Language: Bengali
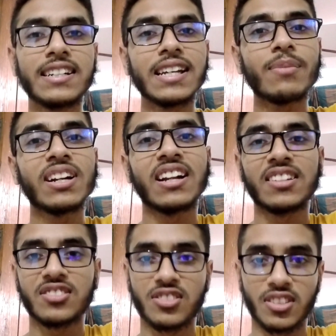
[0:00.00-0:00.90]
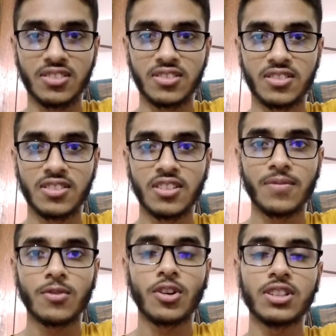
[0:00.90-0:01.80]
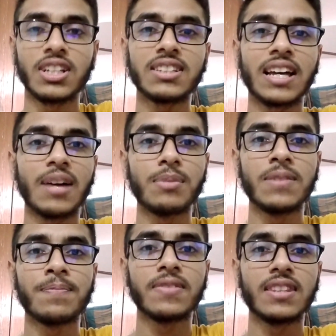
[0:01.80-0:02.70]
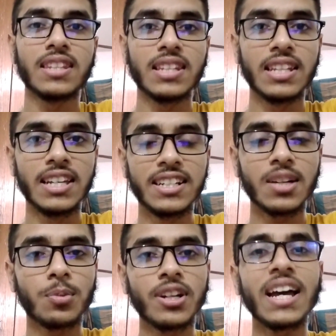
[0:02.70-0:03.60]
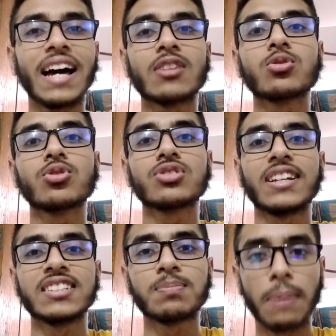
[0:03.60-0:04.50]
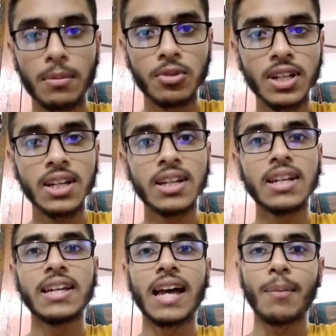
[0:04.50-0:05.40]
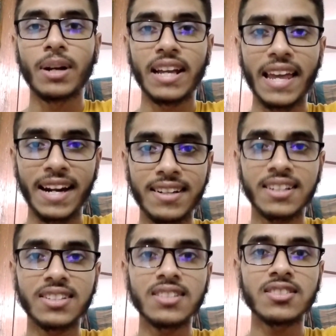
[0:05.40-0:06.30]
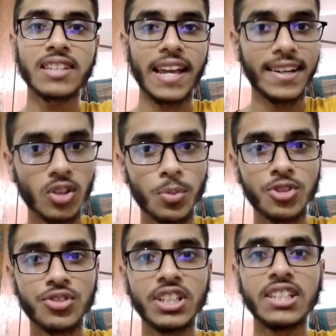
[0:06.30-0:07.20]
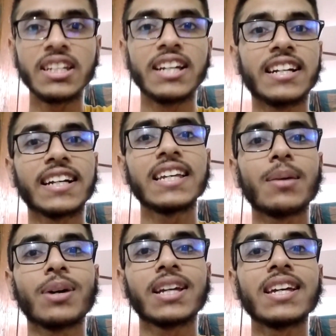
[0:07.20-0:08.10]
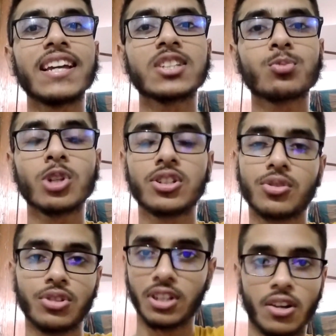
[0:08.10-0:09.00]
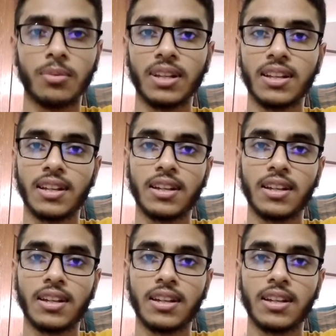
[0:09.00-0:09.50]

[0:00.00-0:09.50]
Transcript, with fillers: এটাই আমার লাস্ট চান্স অর্থাৎ আমি এটার পরে আর কোনো চান্স পাবো না আমার একটা চান্স একটা অপরচুনিটি এটাকেই আমাকে এক্সপ্লোয়েট করতে হবে